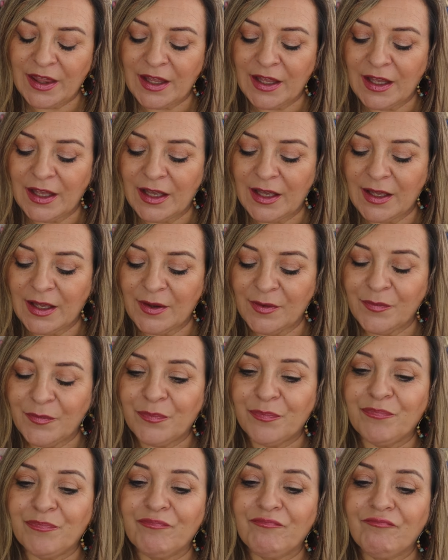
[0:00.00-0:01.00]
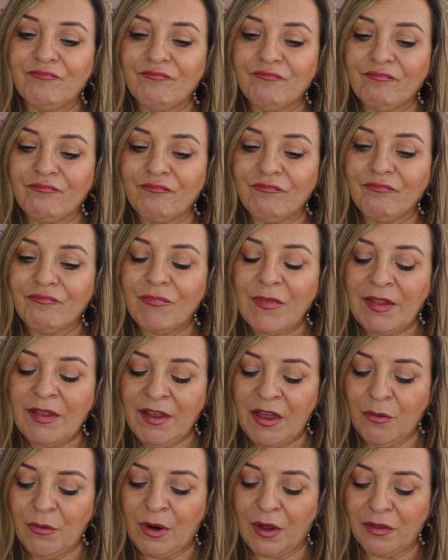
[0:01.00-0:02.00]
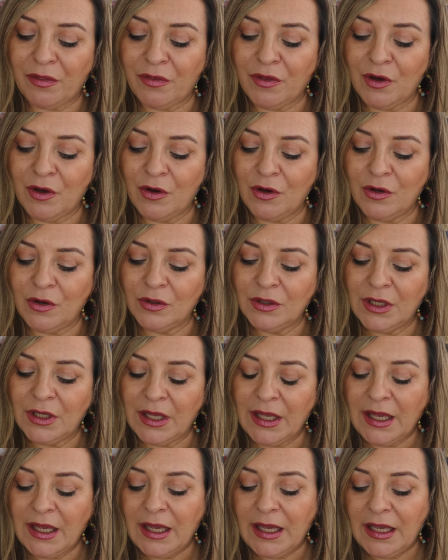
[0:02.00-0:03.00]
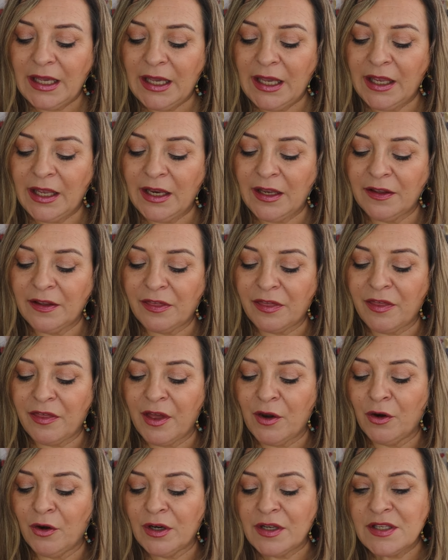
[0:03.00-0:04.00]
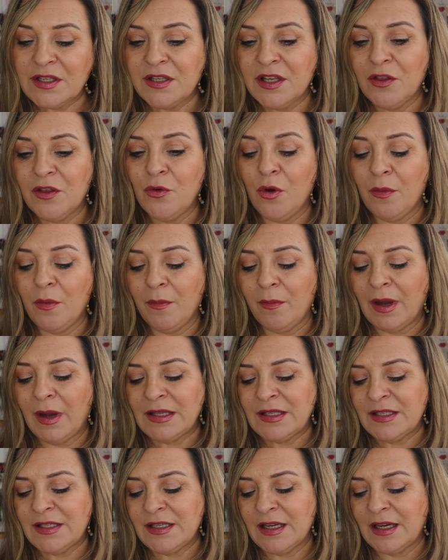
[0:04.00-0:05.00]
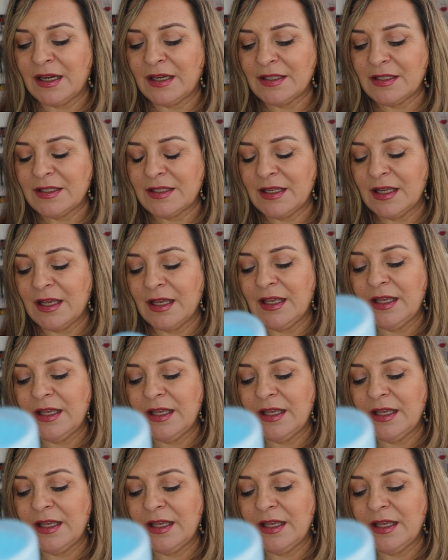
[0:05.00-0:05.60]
mm, de, duración y cero residuos manchas